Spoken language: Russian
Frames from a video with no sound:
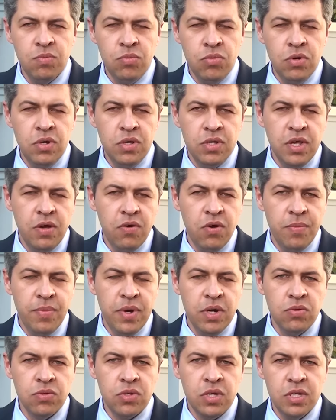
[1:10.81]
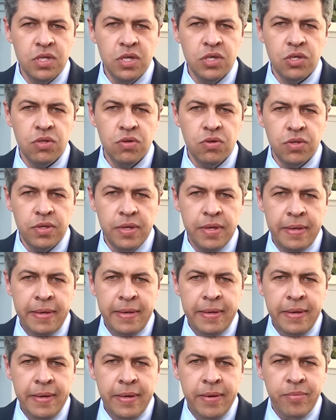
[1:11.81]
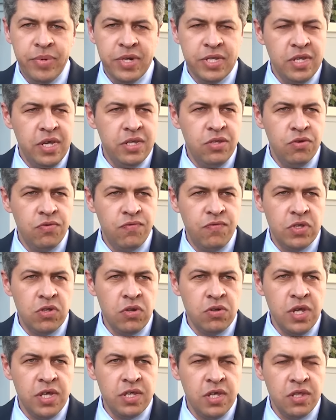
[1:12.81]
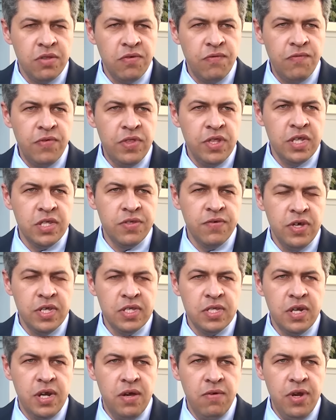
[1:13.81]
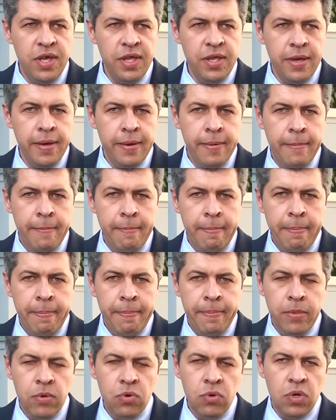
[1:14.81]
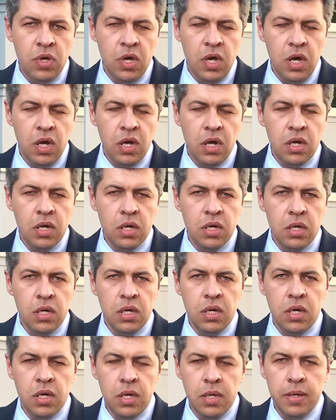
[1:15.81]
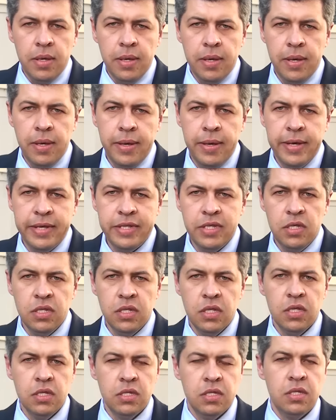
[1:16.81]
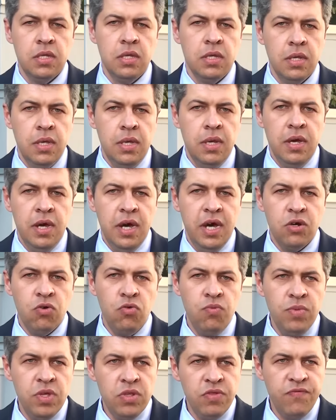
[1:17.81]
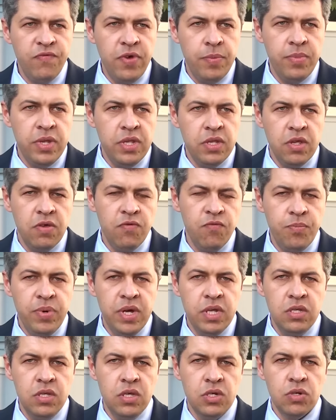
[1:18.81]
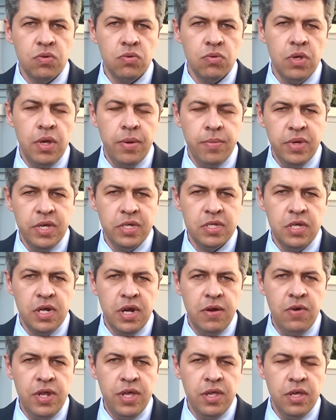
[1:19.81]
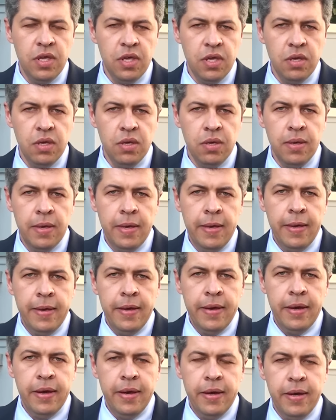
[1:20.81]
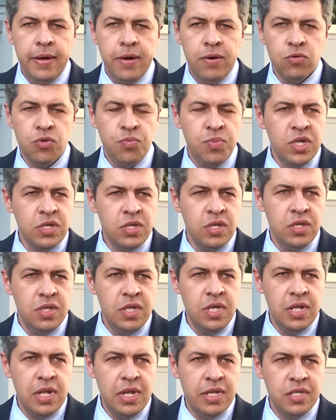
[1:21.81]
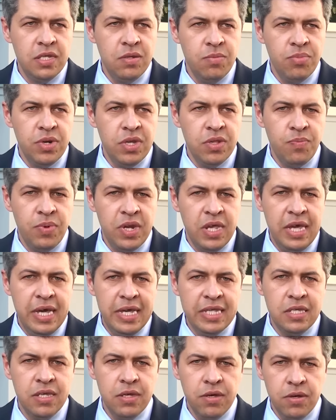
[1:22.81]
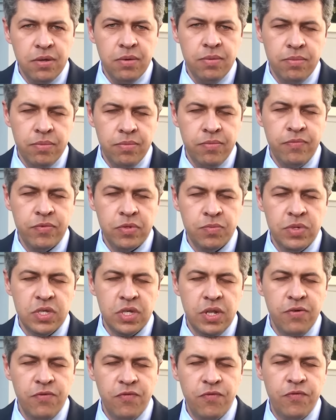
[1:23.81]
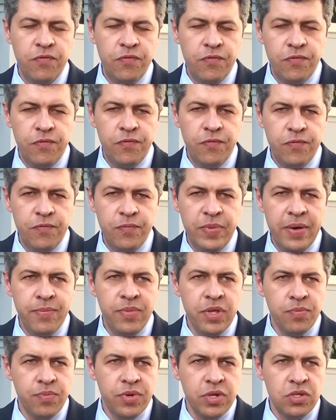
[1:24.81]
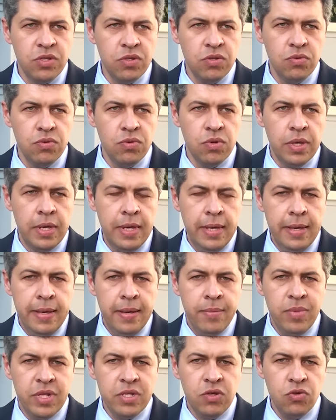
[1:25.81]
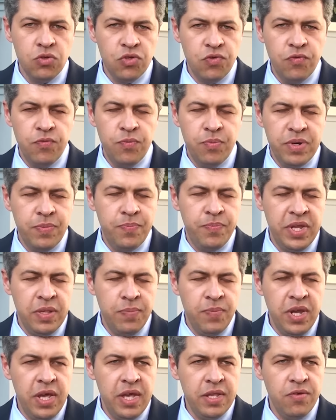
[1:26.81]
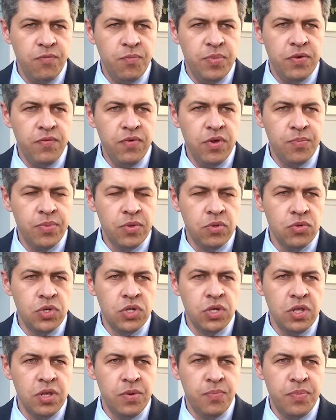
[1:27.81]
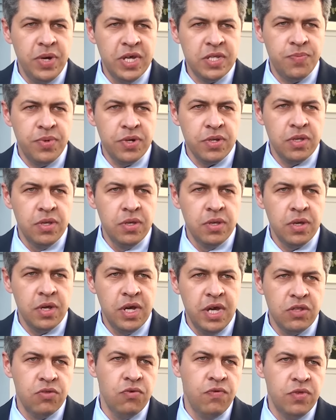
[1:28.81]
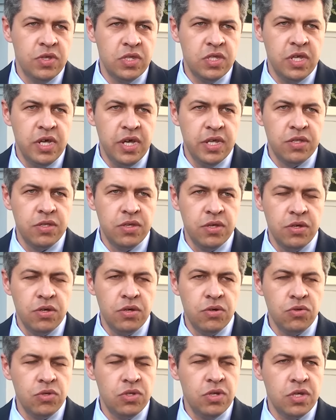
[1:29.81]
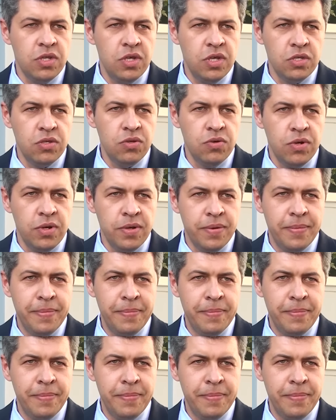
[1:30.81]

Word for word: Более того, я могу сказать, что это произойдет в результате этого финансового оздоровления. Ну и как э, один из аргументов, опять-таки, в поддержку там, оздоровления и э, успешной деятельности предприятия, в смысле, в момент процедуры банкротства предприятия впервые получила паспорт готовности от э, Ростехнадзора.